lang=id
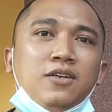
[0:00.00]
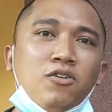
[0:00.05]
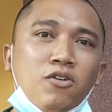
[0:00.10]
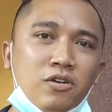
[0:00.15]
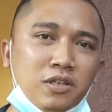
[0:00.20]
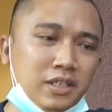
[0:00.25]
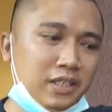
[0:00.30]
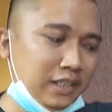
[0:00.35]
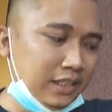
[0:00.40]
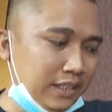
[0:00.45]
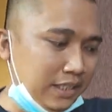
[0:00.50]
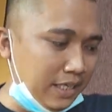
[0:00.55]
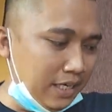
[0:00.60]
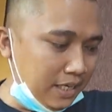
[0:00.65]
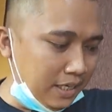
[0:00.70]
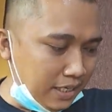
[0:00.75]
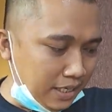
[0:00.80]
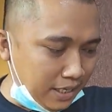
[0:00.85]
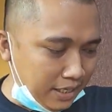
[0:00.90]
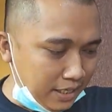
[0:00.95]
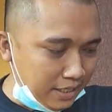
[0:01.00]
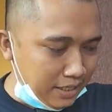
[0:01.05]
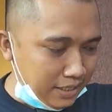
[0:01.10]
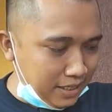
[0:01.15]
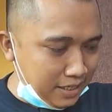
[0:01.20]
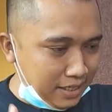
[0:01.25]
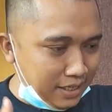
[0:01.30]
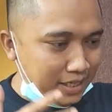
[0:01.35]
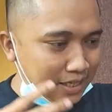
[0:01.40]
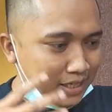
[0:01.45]
dan corded ya. Nah ini
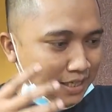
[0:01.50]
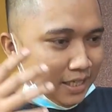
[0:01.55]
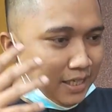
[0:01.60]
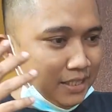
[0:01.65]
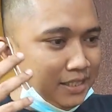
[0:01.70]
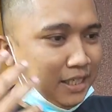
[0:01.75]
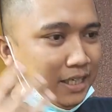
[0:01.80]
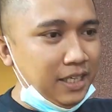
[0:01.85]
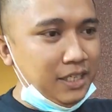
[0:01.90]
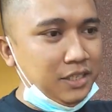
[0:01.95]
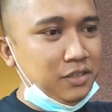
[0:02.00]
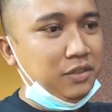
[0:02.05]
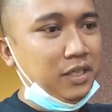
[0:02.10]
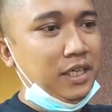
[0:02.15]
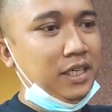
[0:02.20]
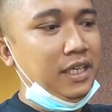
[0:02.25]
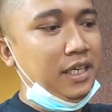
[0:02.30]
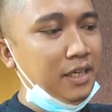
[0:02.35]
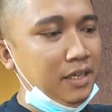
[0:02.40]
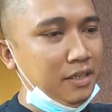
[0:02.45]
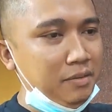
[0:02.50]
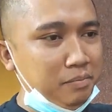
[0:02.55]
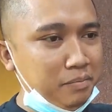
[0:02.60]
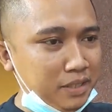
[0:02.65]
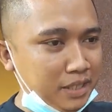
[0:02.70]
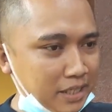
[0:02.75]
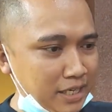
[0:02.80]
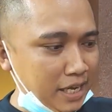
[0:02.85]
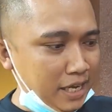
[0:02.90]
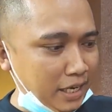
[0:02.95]
di sini juga dia
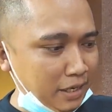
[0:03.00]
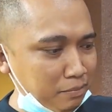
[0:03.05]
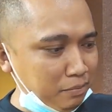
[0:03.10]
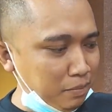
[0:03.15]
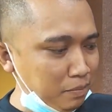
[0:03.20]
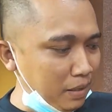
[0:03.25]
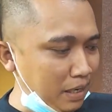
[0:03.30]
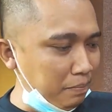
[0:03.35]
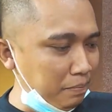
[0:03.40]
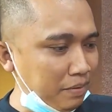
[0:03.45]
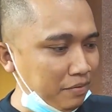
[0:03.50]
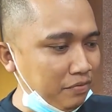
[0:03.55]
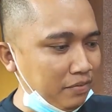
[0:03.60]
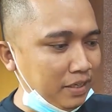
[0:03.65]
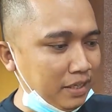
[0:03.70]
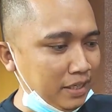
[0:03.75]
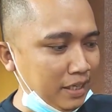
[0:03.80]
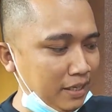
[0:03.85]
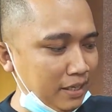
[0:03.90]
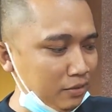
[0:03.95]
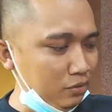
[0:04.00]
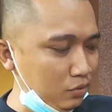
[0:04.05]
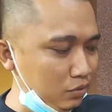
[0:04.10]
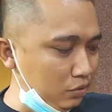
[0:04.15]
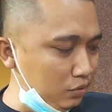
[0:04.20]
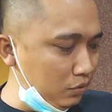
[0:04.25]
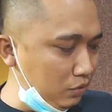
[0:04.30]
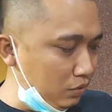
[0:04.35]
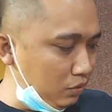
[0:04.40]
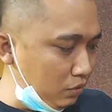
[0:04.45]
menyediakan beberapa varian
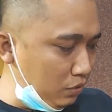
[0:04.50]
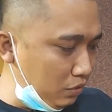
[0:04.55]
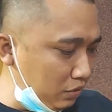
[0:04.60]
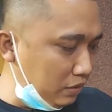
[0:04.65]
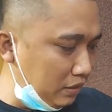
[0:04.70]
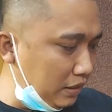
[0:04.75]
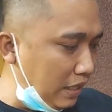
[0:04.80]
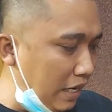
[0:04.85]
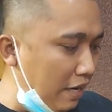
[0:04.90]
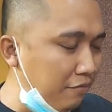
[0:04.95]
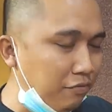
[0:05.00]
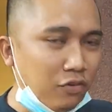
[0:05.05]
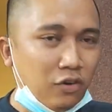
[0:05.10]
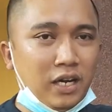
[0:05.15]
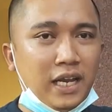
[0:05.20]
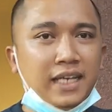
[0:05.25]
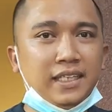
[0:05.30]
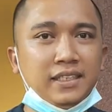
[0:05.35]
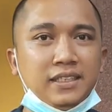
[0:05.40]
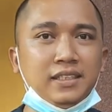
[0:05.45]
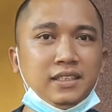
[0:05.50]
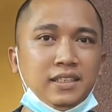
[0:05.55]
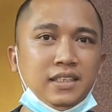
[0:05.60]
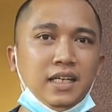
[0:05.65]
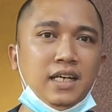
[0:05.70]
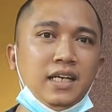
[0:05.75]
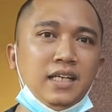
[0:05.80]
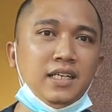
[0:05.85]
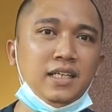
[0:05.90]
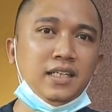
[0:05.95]
untuk trafolas
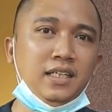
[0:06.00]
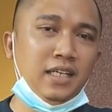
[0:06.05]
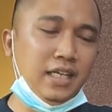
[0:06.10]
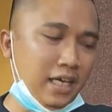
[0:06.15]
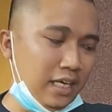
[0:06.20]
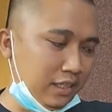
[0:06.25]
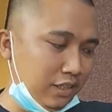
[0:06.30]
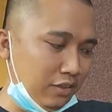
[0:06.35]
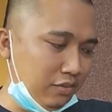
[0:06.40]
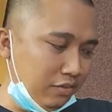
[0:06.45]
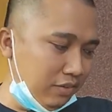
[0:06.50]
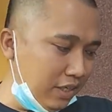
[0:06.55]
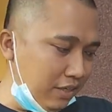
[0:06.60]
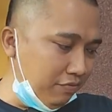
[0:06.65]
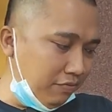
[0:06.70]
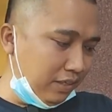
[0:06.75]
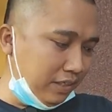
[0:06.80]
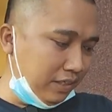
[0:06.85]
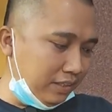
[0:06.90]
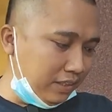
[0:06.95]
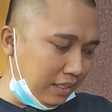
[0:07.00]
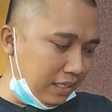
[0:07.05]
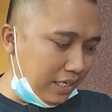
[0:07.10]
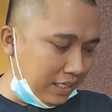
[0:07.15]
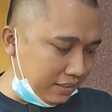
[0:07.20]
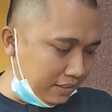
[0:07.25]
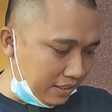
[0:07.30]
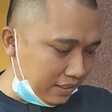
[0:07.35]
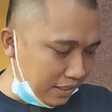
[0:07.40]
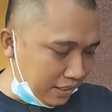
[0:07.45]
ya. Nih atau inverter
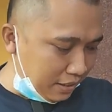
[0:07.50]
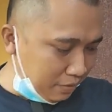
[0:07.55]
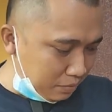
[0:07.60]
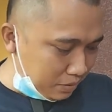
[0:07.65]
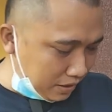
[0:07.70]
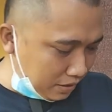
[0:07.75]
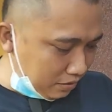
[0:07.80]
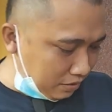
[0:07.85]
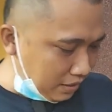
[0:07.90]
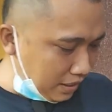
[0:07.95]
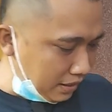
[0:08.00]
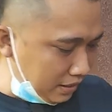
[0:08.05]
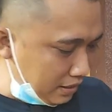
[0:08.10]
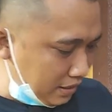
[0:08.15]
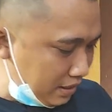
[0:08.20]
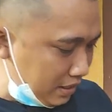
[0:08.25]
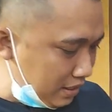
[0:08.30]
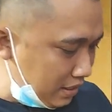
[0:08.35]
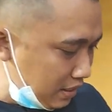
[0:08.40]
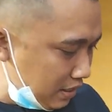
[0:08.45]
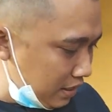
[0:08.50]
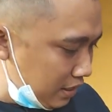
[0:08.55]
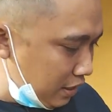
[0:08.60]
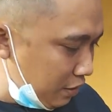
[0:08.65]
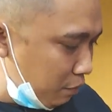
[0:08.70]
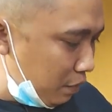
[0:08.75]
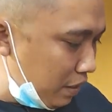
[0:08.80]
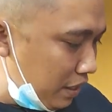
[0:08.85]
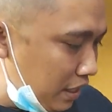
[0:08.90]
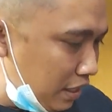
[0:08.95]
las. Nah ini bisa lo lihat nih.
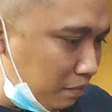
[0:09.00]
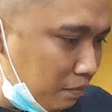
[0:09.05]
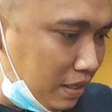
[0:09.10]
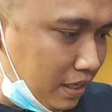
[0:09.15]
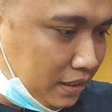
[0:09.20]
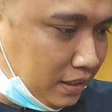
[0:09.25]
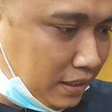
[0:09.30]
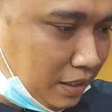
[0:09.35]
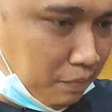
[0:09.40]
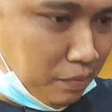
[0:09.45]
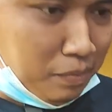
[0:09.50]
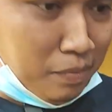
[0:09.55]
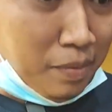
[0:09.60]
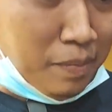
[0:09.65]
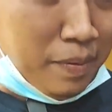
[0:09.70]
Ini banyak banget tapi